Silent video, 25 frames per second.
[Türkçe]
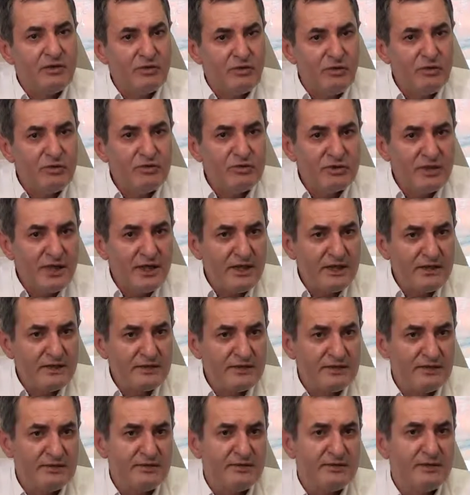göğüs
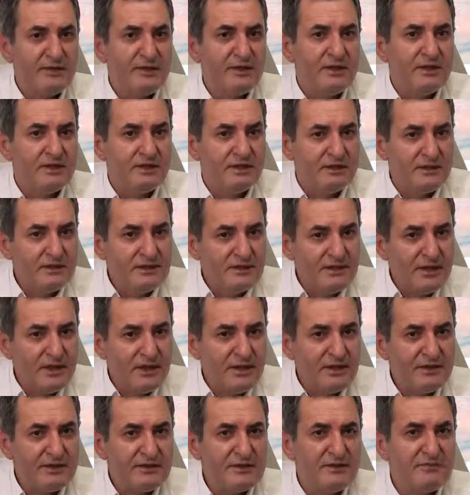ağrısı, sırt
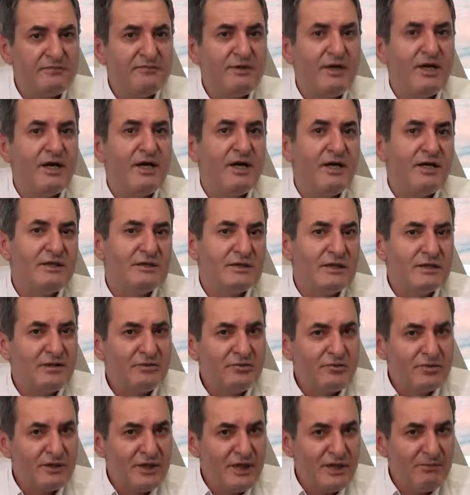ağrısı ve ağız
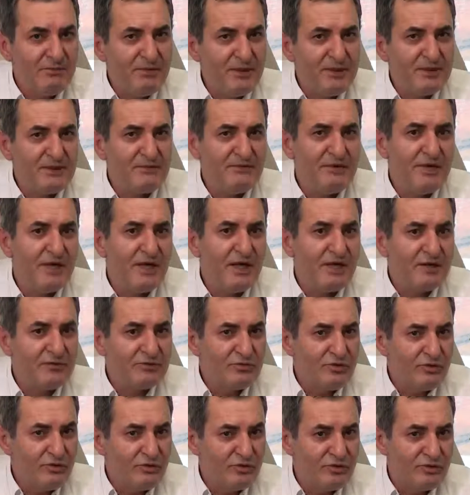acısı gelmesi ve ağız
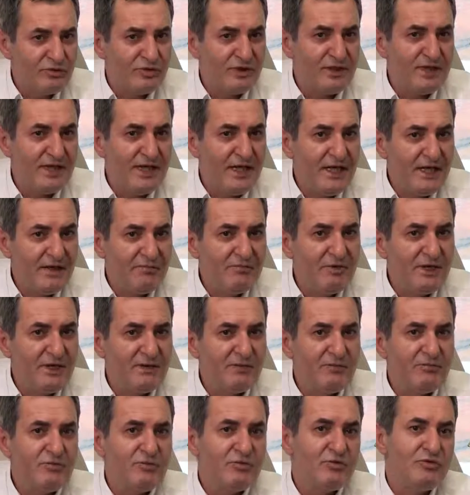kokusu, geğirme
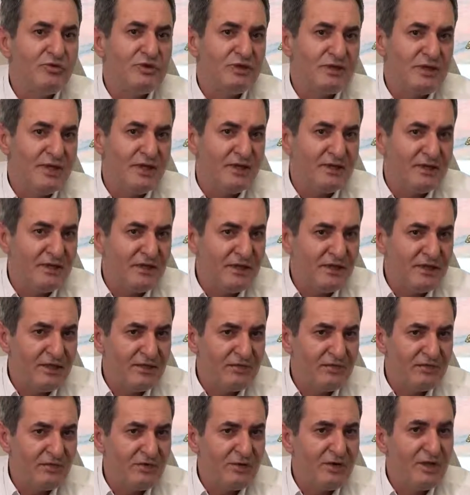gibi bütün şikayetleri
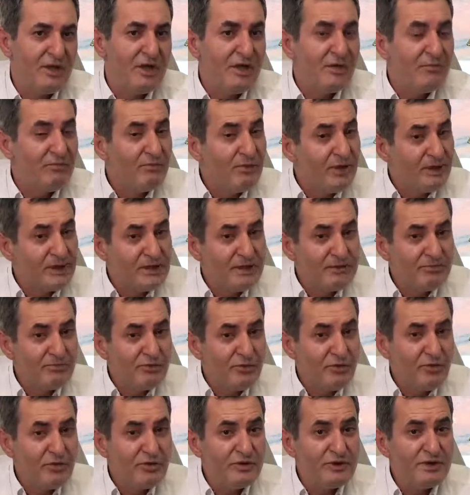geçiyor. Basit
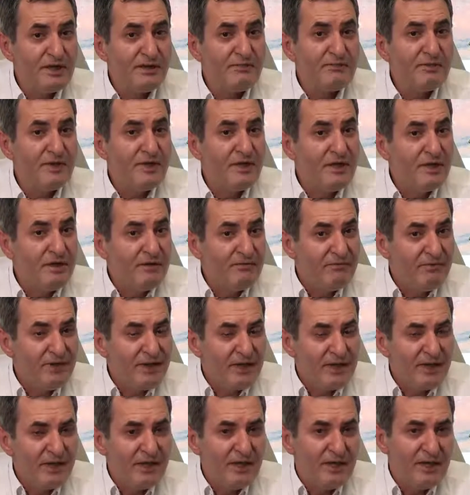bir yöntem
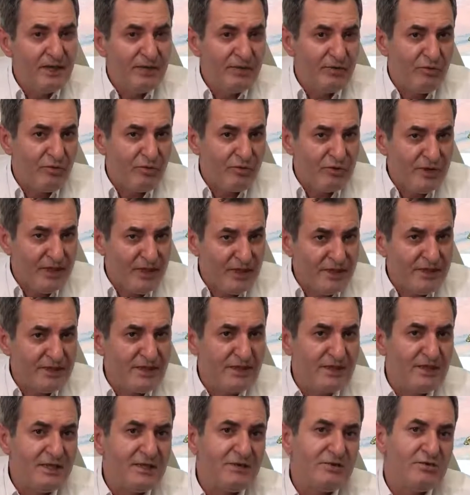ve
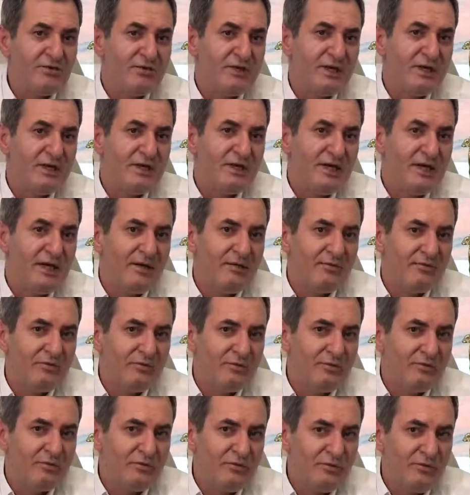geçerlilik oranı yani
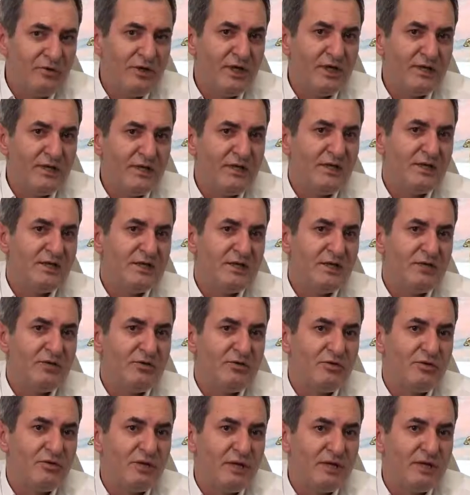dünyada
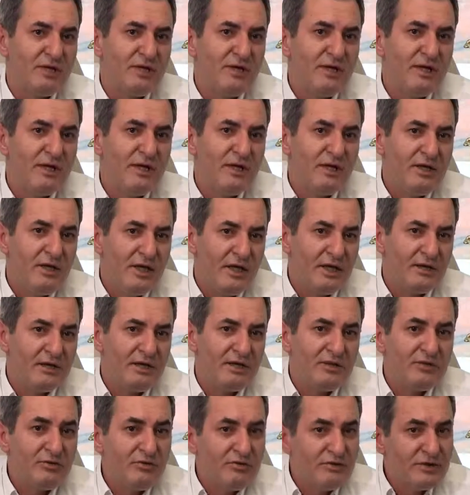geçerlilik oranı
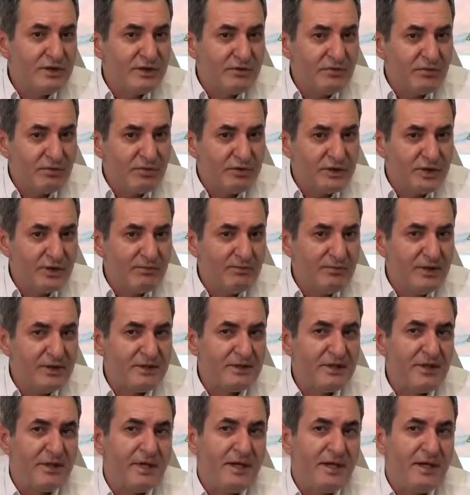yaklaşık %95.